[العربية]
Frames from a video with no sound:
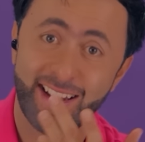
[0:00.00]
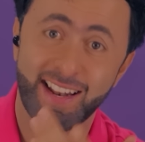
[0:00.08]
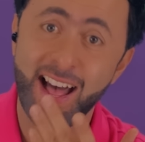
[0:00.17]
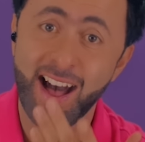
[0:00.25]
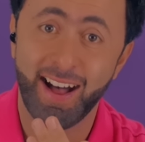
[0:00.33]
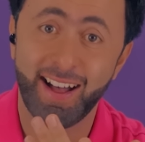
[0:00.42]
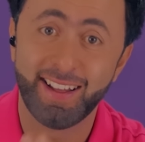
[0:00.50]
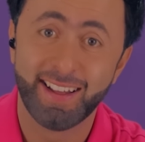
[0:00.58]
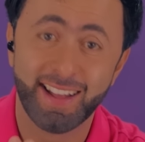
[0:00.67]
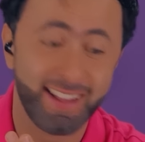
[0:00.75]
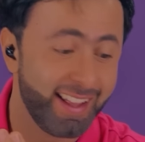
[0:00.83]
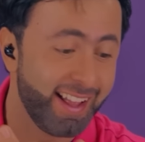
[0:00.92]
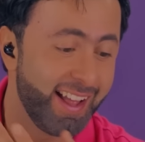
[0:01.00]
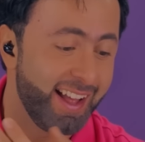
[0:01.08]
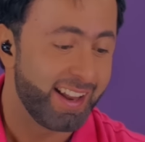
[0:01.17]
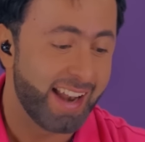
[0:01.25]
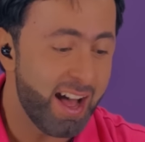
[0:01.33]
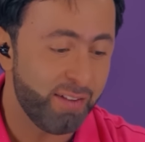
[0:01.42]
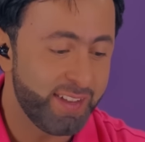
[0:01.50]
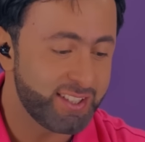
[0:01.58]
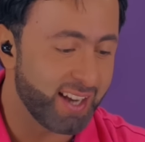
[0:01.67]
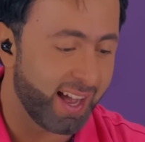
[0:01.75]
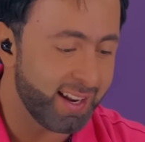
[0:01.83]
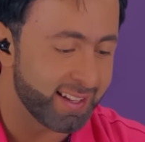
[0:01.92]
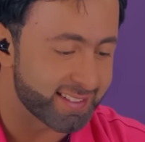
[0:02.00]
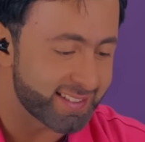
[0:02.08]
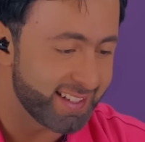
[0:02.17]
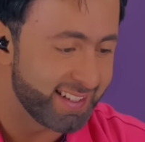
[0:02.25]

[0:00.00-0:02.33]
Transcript: لا لا في شيء غلط